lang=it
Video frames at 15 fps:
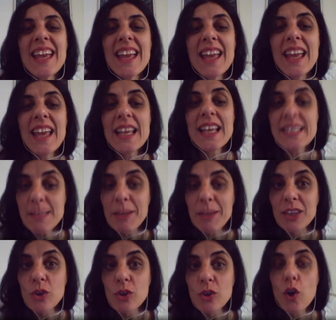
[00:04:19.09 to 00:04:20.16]
e si
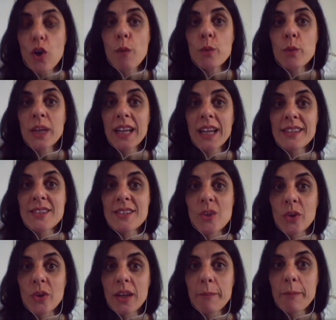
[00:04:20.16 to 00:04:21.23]
mettono in
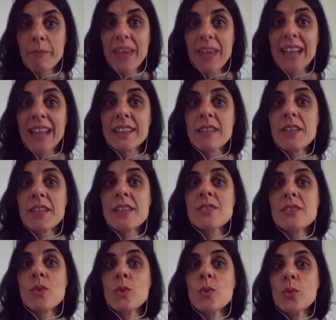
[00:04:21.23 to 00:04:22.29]
comunicazione attraverso
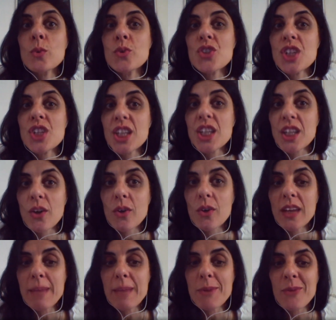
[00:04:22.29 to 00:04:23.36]
un luccichio
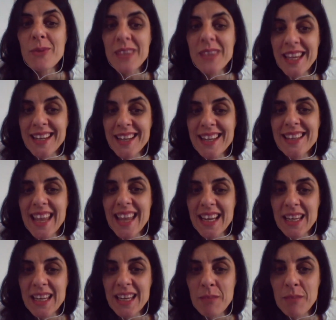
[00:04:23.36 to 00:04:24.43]
che proviene dai
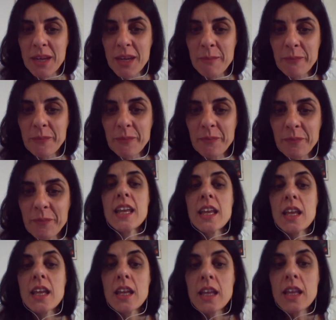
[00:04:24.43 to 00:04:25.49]
libri
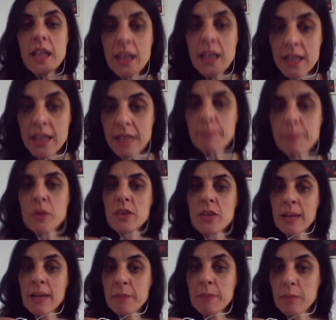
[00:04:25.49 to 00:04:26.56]
il libro
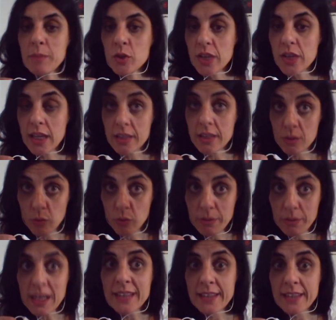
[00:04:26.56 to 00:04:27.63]
nella biblioteca del
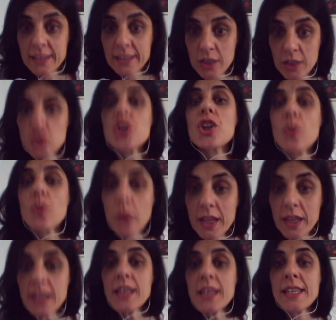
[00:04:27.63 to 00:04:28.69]
2035
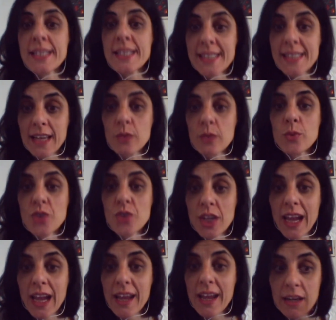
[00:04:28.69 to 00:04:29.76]
inizia a
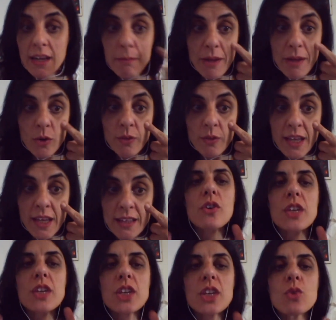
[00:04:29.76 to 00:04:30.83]
luccicare Rebba lo vede.
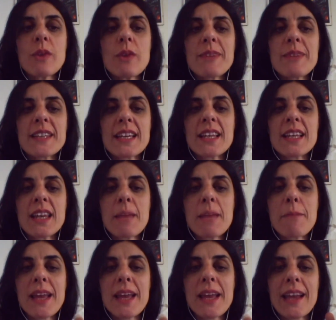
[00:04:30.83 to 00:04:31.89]
I due fratelli
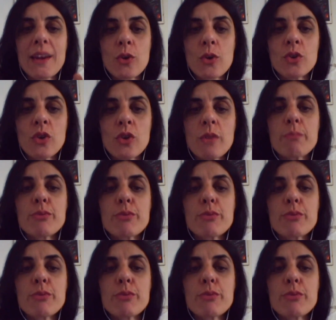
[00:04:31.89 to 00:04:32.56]
Rebba e Caroto, pur